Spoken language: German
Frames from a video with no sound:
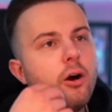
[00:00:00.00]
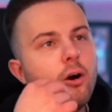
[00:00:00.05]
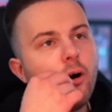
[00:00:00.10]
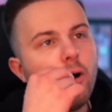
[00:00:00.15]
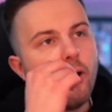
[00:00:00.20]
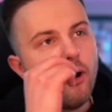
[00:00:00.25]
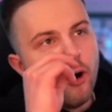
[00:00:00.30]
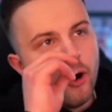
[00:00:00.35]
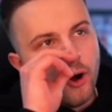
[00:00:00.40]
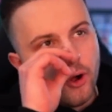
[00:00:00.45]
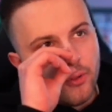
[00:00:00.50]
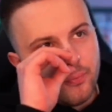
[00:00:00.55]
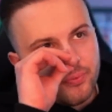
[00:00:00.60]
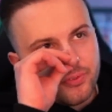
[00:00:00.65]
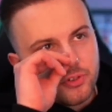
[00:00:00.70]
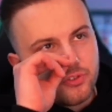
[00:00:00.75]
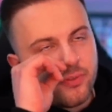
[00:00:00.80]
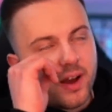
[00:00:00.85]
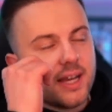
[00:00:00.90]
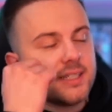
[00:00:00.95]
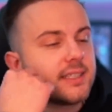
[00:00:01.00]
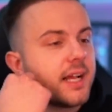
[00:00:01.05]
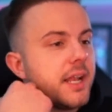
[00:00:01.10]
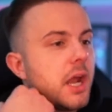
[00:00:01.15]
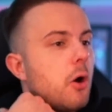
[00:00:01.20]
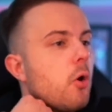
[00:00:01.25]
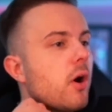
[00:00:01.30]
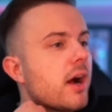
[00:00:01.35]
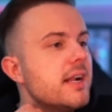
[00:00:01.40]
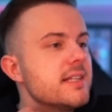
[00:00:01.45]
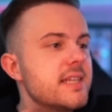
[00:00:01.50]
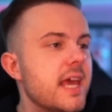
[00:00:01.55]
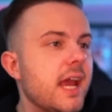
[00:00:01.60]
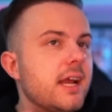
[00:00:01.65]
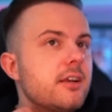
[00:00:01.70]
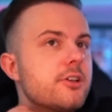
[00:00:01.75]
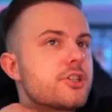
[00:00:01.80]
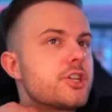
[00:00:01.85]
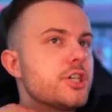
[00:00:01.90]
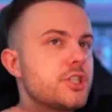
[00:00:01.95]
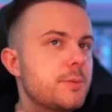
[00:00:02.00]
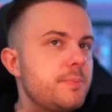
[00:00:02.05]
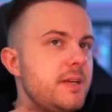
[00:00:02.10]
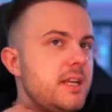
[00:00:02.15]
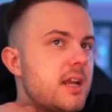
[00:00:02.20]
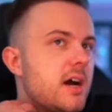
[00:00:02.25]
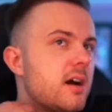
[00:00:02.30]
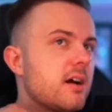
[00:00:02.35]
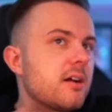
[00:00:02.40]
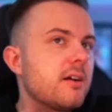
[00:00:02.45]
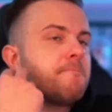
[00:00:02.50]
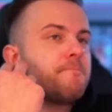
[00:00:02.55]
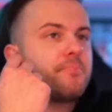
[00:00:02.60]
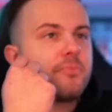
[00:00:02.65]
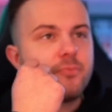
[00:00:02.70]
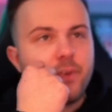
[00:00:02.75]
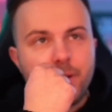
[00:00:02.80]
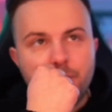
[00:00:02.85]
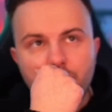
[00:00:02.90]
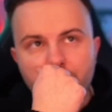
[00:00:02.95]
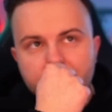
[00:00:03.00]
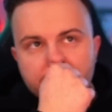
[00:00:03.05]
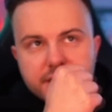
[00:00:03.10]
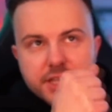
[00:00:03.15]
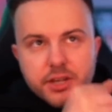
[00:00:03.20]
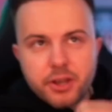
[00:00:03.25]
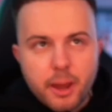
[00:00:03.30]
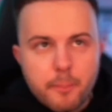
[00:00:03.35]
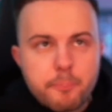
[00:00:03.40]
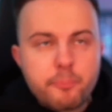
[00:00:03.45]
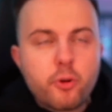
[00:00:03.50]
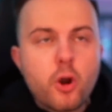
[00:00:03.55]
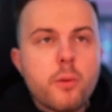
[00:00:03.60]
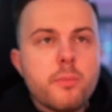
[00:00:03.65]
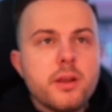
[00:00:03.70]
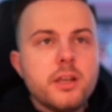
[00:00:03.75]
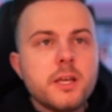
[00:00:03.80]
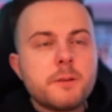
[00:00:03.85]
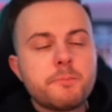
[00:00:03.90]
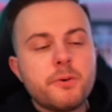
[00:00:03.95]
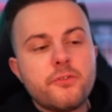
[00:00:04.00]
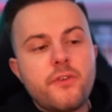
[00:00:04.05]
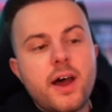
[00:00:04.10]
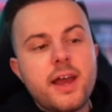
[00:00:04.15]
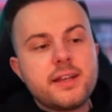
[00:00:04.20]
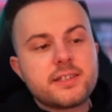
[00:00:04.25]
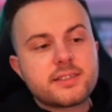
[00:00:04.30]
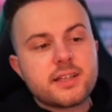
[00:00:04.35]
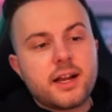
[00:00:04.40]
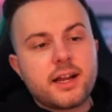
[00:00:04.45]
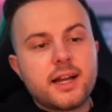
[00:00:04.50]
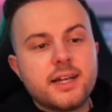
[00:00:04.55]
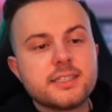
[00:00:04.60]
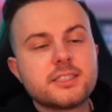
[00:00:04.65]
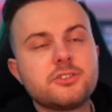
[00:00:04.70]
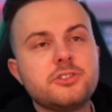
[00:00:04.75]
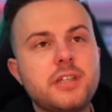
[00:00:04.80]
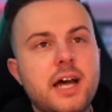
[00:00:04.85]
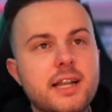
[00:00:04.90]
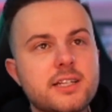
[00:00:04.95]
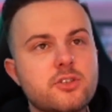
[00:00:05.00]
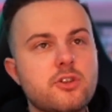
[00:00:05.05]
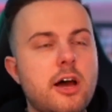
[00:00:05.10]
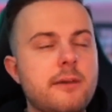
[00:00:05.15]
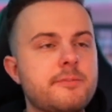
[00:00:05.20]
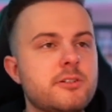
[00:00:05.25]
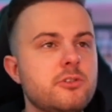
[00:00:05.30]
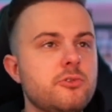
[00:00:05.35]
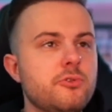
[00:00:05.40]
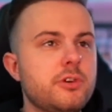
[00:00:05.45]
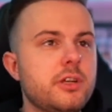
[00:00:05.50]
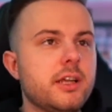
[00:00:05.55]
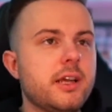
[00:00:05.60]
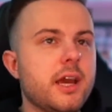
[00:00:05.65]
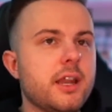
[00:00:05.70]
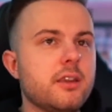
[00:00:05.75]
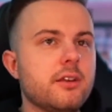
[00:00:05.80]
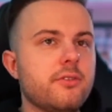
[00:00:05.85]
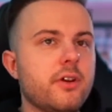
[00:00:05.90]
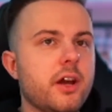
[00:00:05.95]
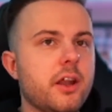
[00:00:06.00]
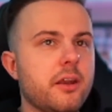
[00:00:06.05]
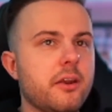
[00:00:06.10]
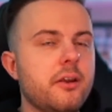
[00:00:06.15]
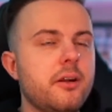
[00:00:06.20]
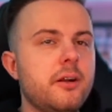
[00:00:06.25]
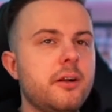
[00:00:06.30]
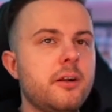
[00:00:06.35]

Und du weißt halt auch als englischer Spieler, wenn du dich in der Premier League beweist, dann kannst du da zur absoluten Legende werden.